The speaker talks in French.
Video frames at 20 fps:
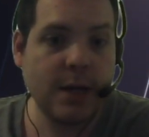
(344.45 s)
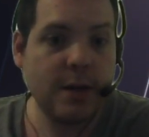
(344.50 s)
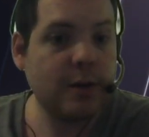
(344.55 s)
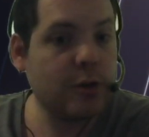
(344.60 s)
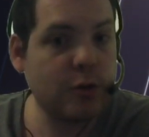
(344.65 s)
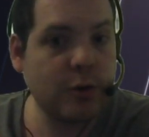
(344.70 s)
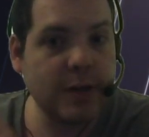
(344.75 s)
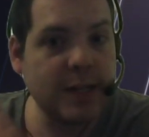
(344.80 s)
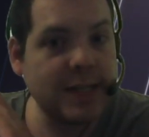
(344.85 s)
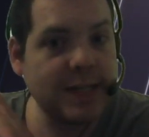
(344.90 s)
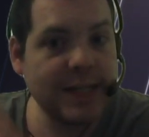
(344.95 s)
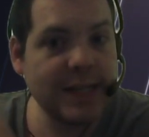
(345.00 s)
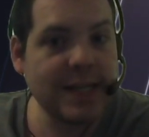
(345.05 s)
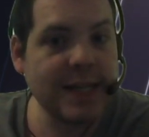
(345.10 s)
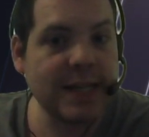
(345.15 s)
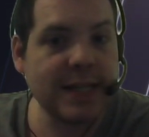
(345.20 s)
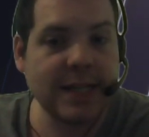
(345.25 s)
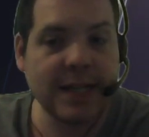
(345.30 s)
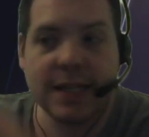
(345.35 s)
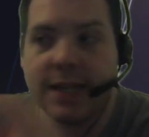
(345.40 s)
Sur les sites
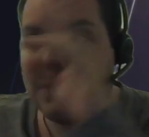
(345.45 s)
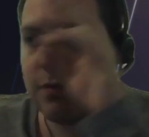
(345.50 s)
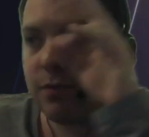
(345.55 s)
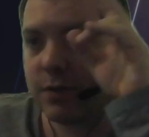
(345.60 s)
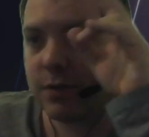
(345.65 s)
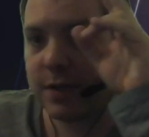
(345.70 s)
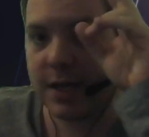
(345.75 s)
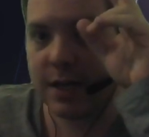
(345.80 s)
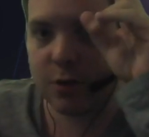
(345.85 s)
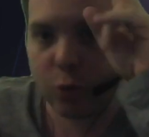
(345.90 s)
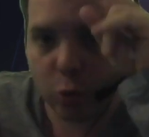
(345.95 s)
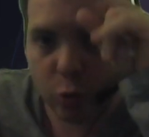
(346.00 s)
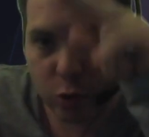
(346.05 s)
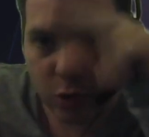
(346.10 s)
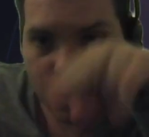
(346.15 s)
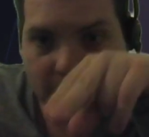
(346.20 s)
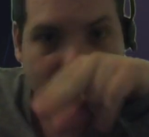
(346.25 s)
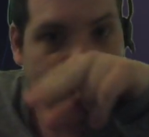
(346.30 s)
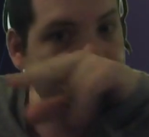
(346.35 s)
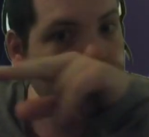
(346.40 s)
internet, vous allez
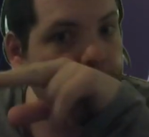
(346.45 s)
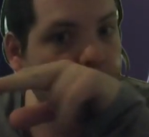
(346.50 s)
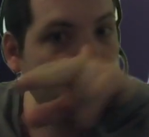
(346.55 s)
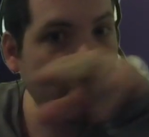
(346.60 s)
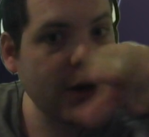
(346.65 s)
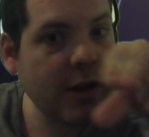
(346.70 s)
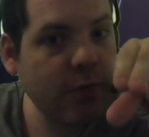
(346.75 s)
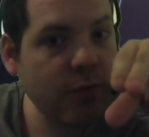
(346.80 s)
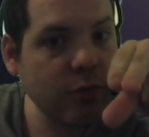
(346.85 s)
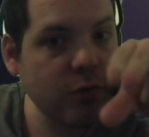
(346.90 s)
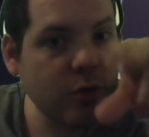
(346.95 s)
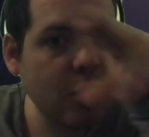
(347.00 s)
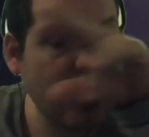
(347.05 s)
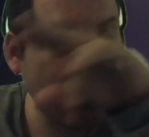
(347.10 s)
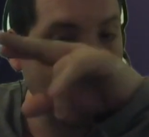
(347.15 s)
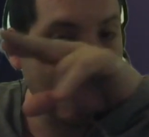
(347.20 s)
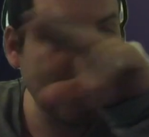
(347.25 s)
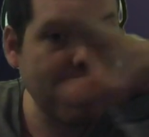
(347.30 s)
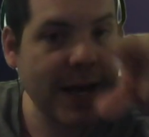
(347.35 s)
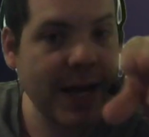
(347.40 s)
tout en bas, dans les footers
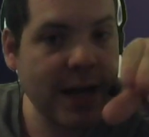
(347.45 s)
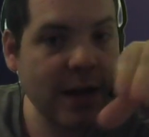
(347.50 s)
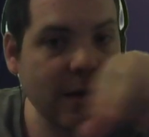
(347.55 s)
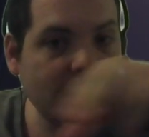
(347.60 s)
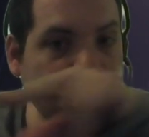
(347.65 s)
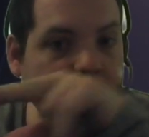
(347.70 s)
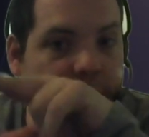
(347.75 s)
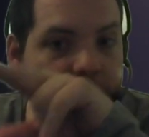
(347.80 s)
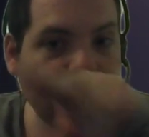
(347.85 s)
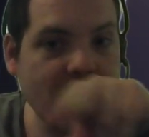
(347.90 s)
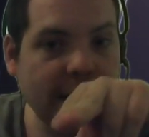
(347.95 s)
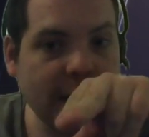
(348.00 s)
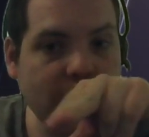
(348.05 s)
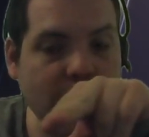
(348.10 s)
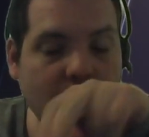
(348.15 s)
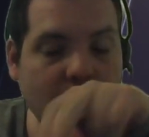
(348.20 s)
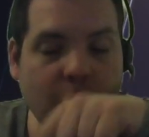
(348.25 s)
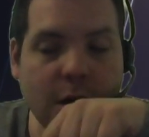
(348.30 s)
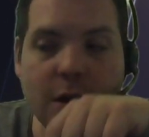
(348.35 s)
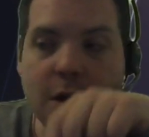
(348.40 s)
en bas,
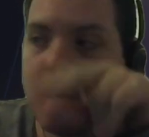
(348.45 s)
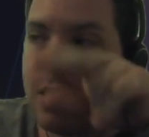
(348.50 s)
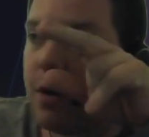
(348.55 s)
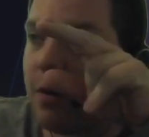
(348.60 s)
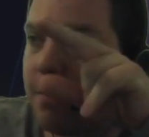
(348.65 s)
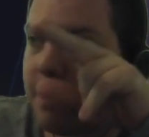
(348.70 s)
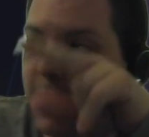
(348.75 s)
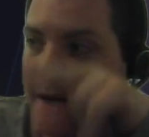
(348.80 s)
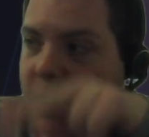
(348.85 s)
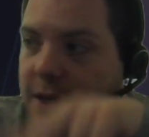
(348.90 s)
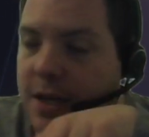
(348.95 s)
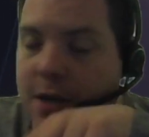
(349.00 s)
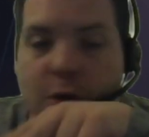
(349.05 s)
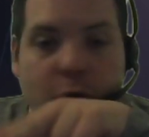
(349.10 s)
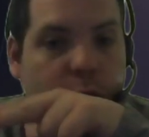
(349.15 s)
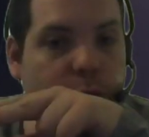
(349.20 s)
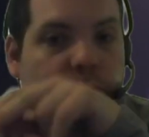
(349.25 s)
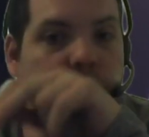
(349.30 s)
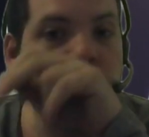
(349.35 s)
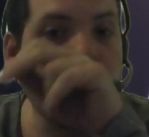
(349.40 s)
d'accord Marquez,
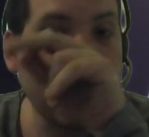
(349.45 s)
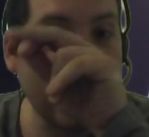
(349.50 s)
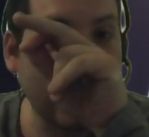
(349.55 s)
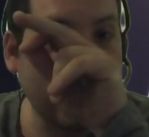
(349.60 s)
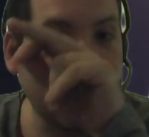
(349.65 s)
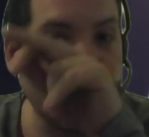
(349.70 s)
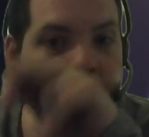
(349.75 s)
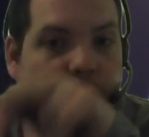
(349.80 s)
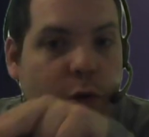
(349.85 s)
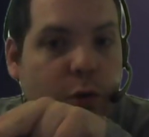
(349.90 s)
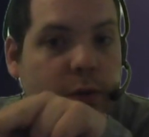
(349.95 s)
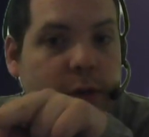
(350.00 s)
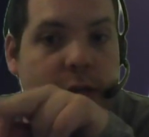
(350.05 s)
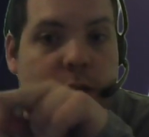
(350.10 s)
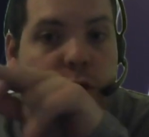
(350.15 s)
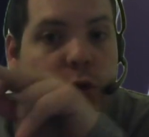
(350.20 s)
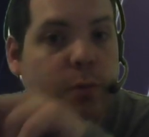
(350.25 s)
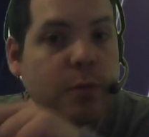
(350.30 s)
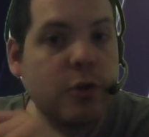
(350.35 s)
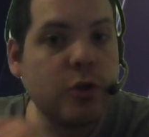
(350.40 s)
vous regardez,
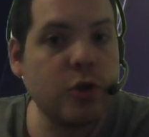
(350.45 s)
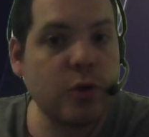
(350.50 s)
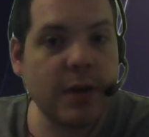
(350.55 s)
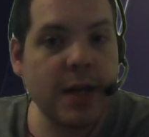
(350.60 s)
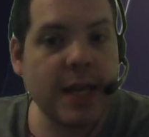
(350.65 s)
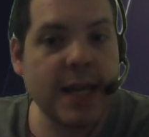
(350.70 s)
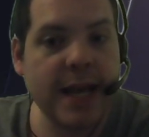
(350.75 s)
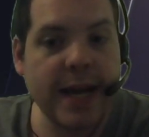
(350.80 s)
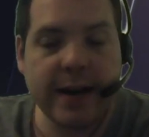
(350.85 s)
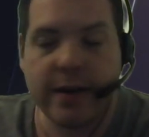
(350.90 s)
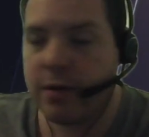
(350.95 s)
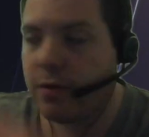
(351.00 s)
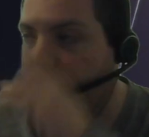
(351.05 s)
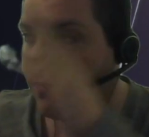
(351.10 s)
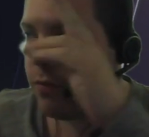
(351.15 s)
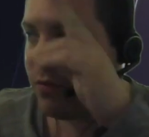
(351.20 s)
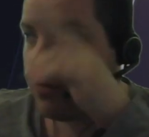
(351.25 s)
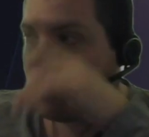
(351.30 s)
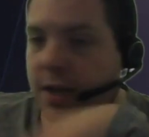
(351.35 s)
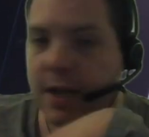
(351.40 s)
conditions mention légale,
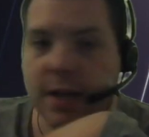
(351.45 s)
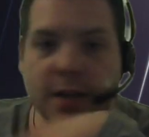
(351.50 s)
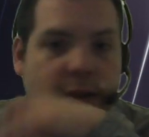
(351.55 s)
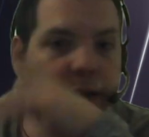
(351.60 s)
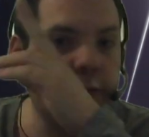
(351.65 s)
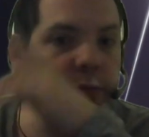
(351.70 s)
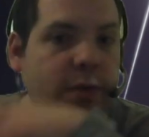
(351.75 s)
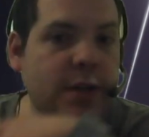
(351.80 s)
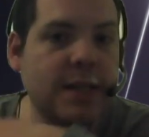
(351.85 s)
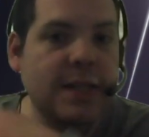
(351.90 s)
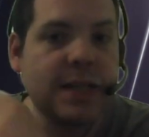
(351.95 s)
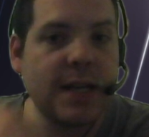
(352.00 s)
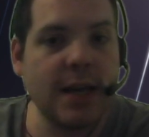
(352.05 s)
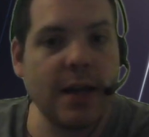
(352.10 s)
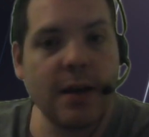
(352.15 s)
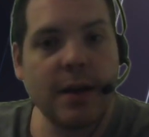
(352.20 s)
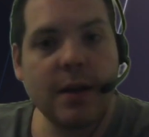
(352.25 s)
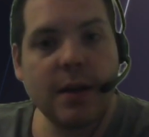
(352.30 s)
vous regardez, vous lisez.